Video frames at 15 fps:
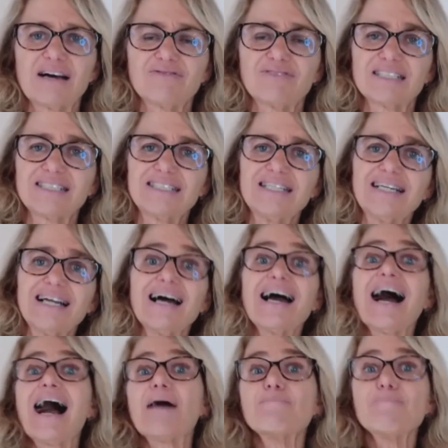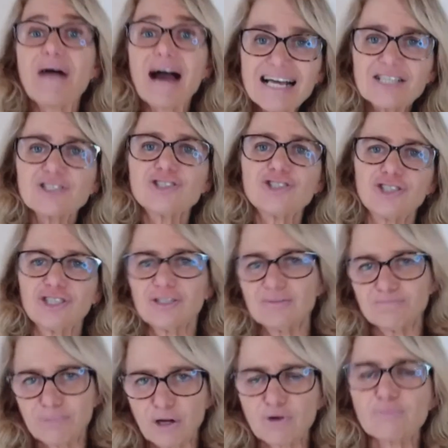vacina há mais
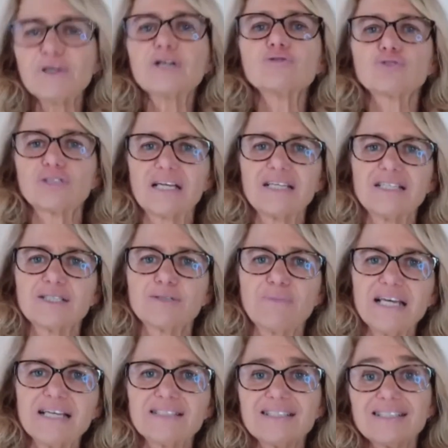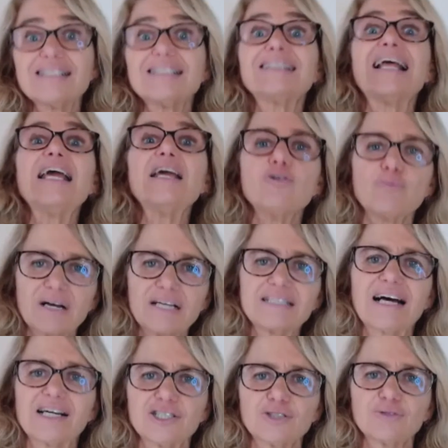de pelo menos seis meses e tem uma
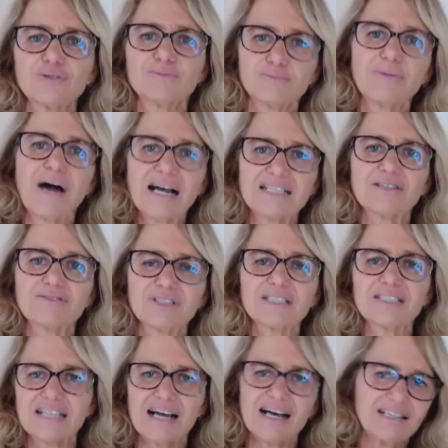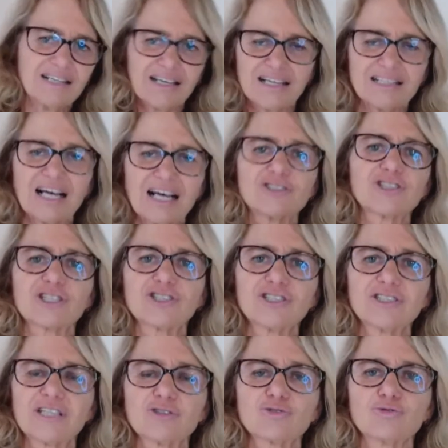idade mais avançada, e a idade que a gente
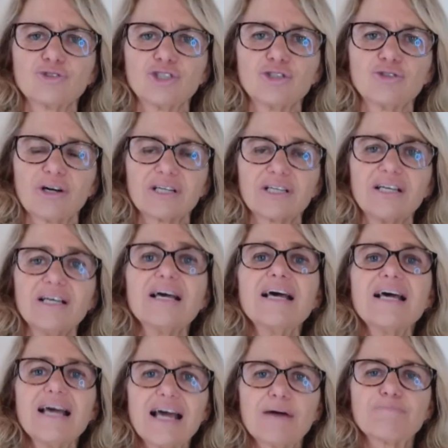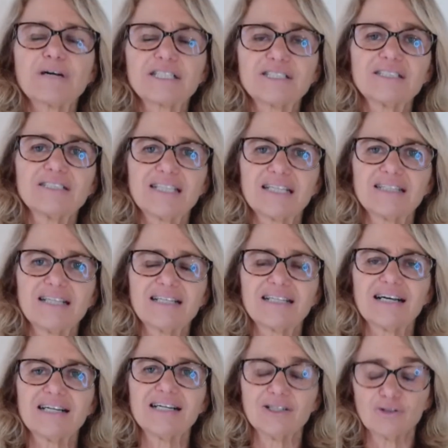está discutindo aqui é a partir de
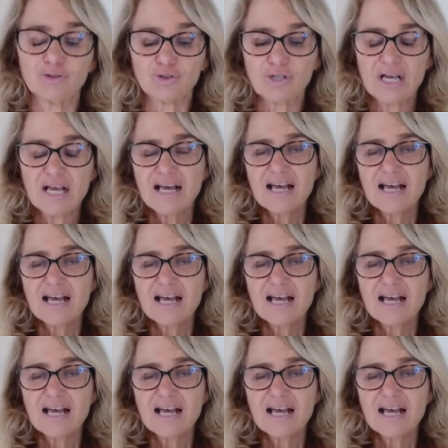70 anos.